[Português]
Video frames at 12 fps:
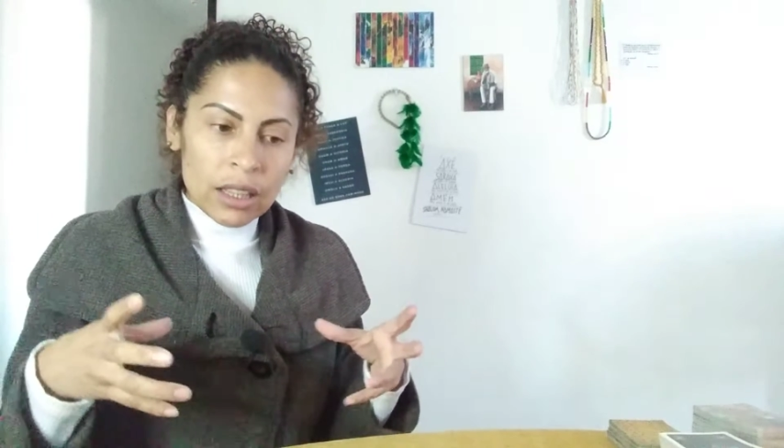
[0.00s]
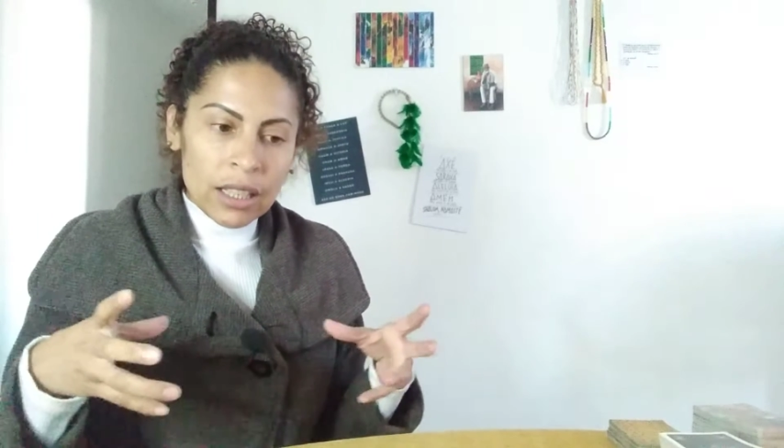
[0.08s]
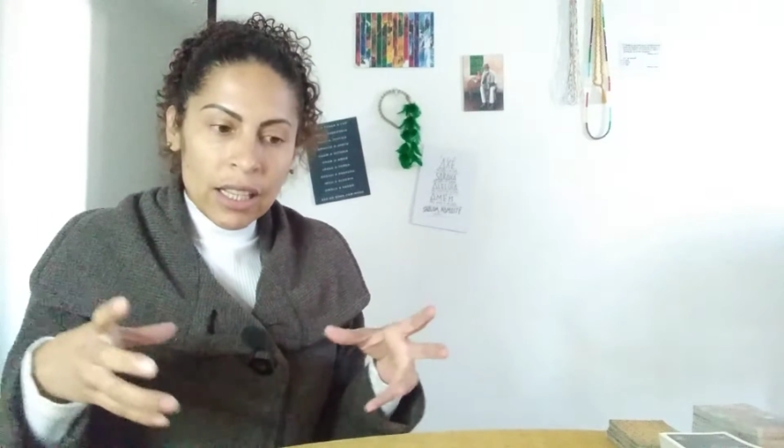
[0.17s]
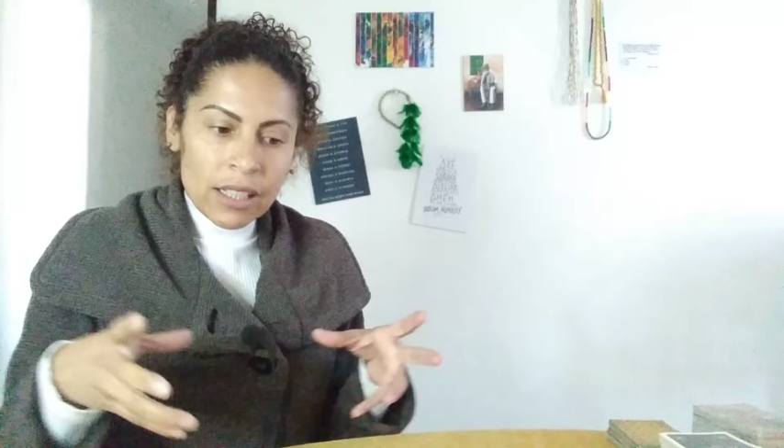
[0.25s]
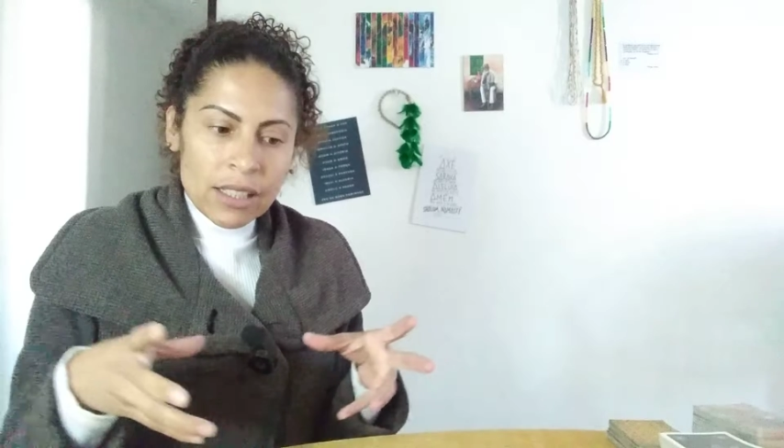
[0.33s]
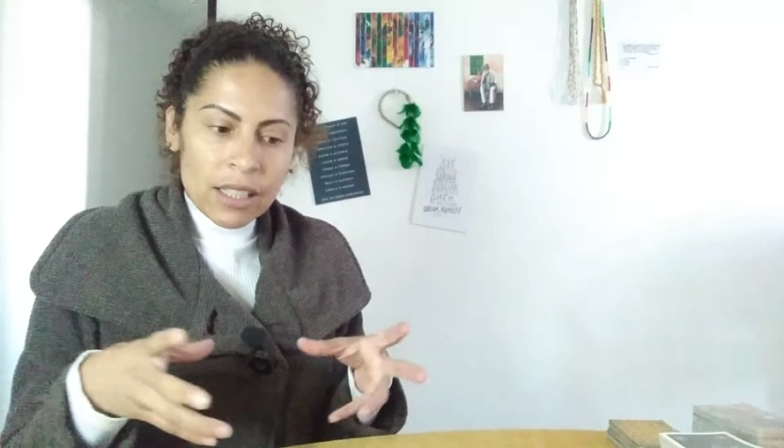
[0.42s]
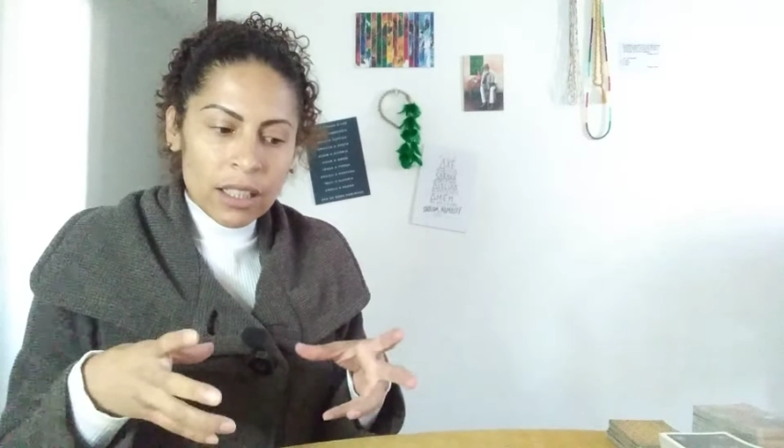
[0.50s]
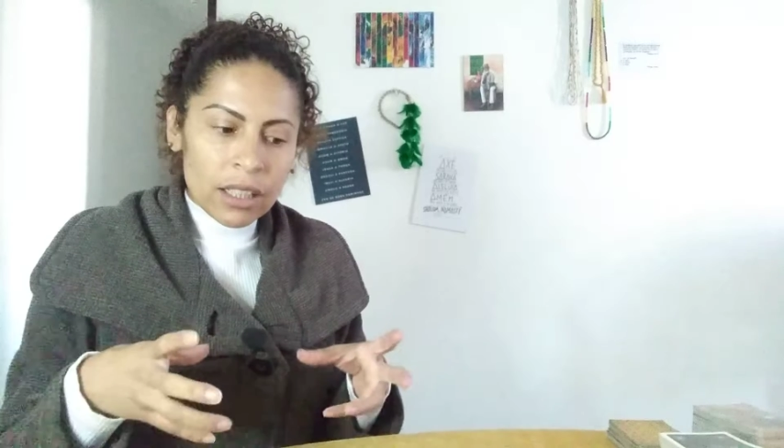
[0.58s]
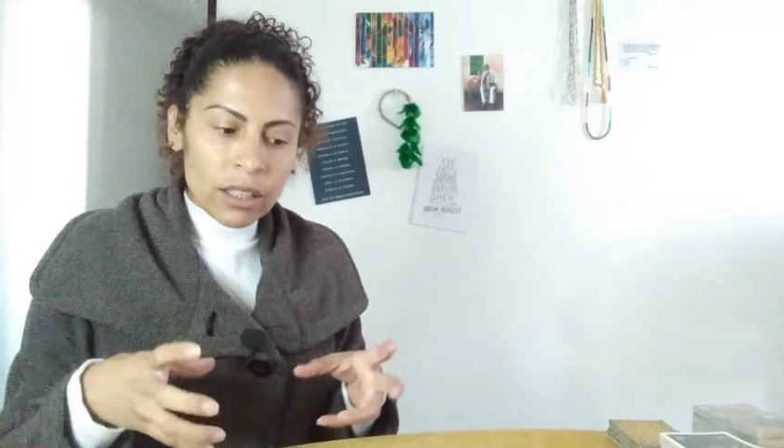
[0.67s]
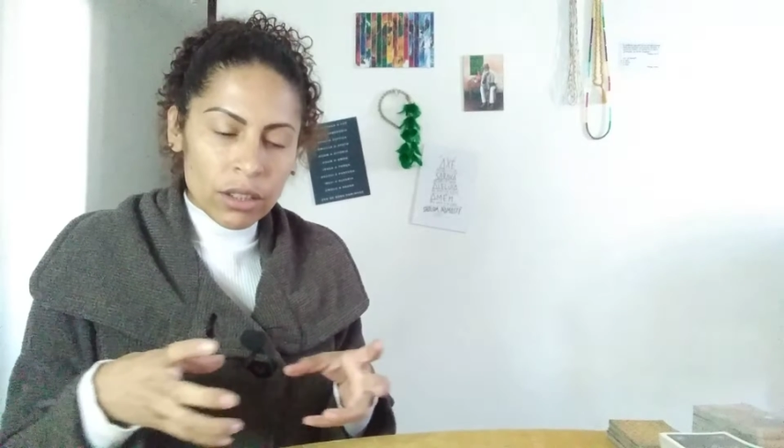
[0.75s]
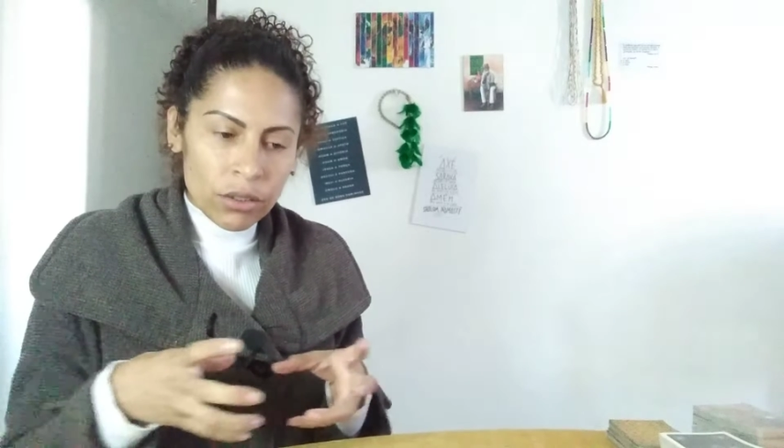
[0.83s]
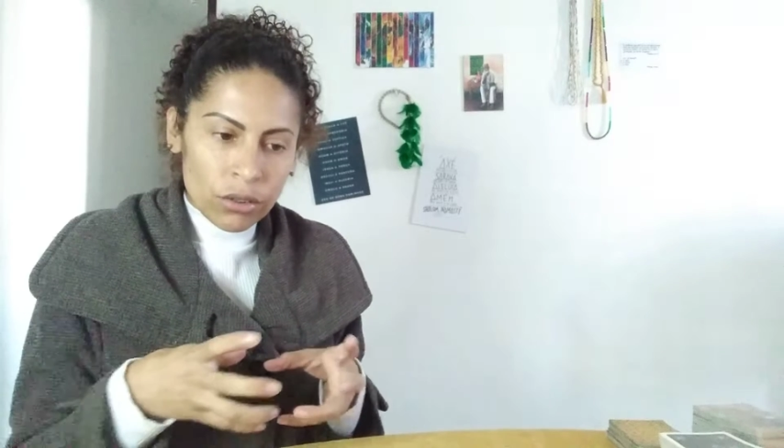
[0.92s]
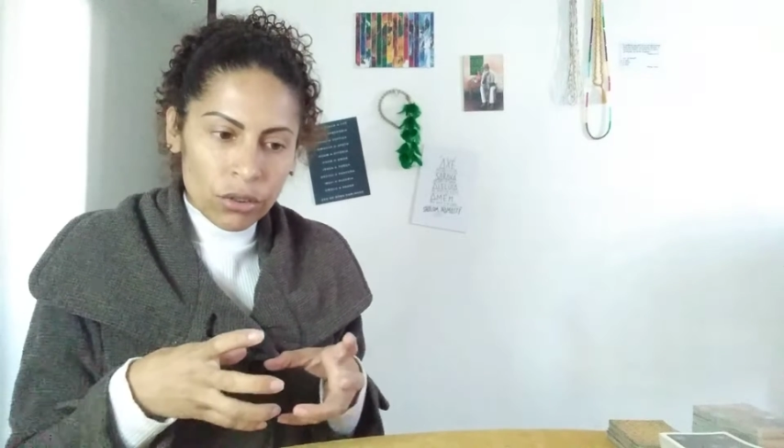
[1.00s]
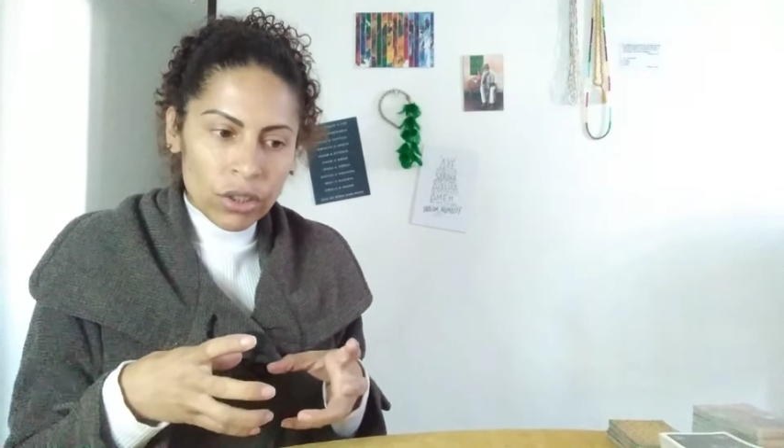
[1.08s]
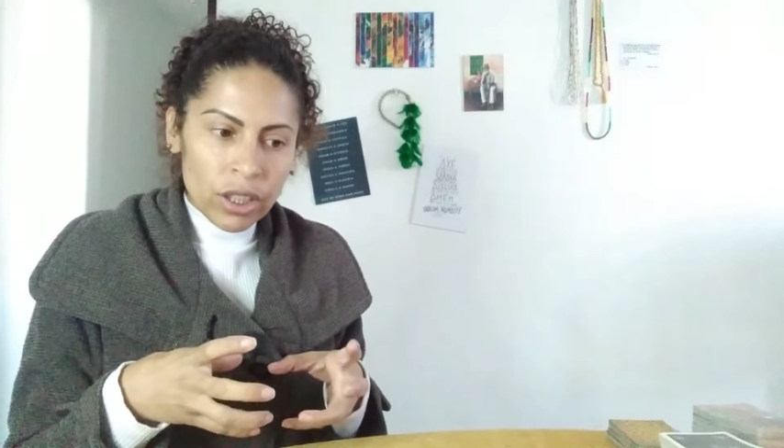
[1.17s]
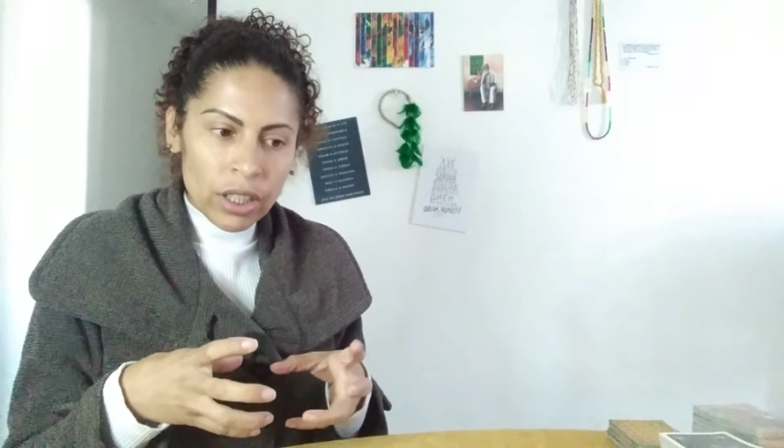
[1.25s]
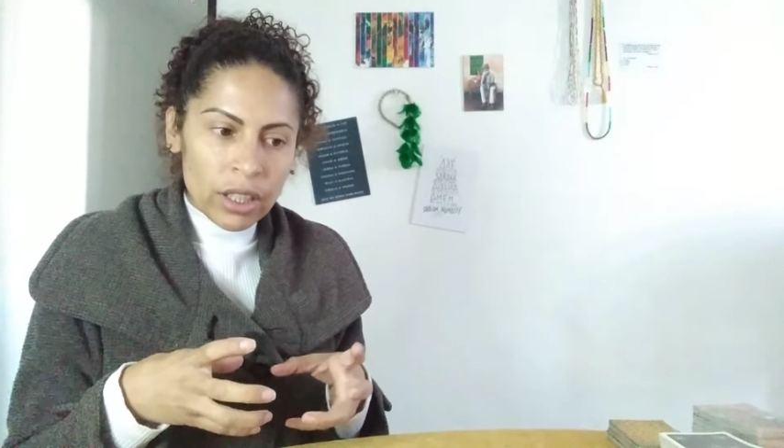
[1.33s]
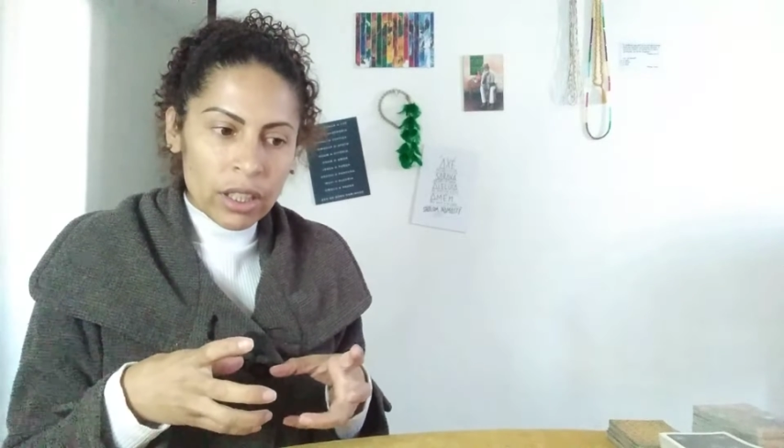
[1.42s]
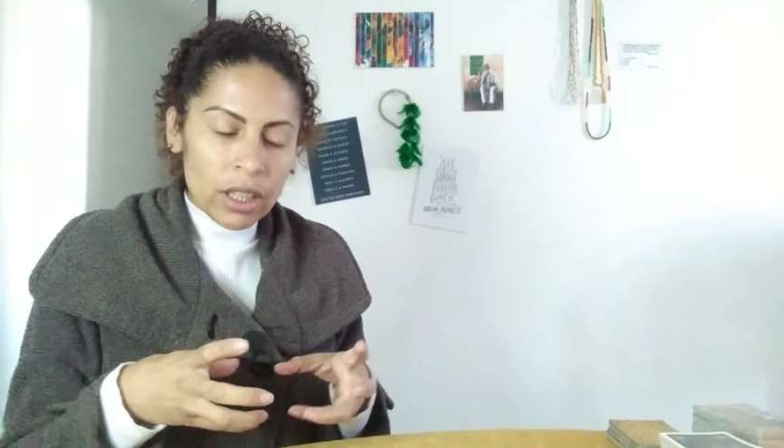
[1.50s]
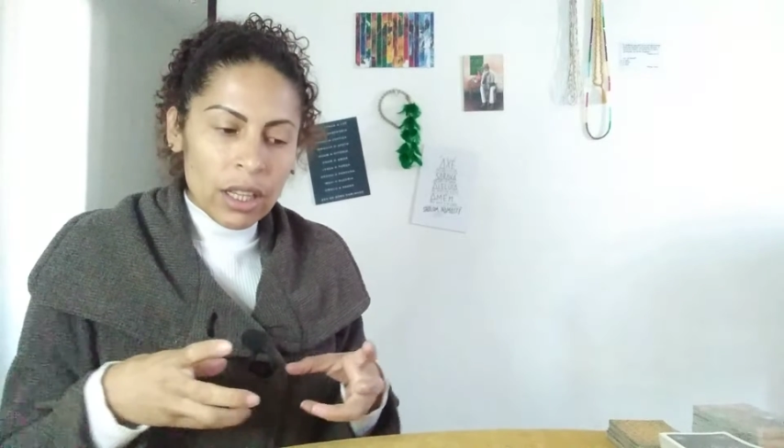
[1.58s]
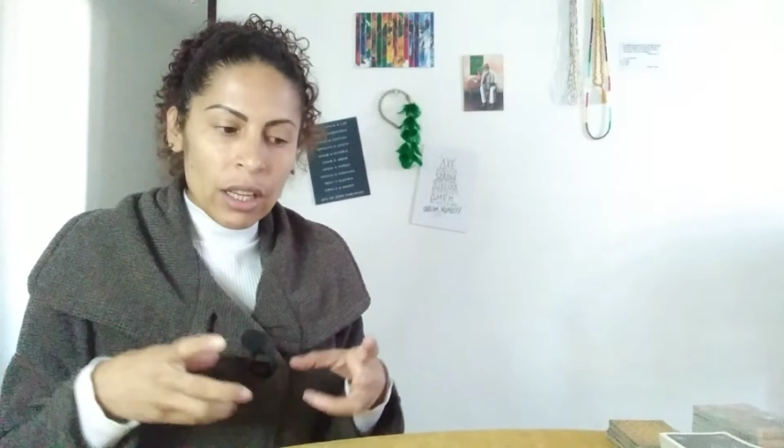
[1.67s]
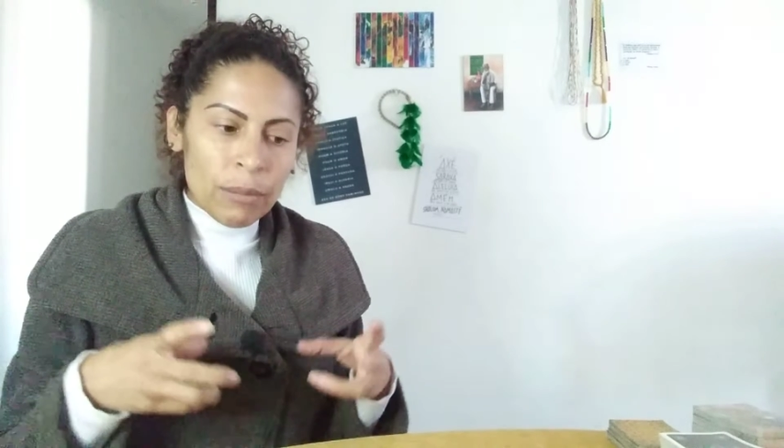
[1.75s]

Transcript: nessa energia,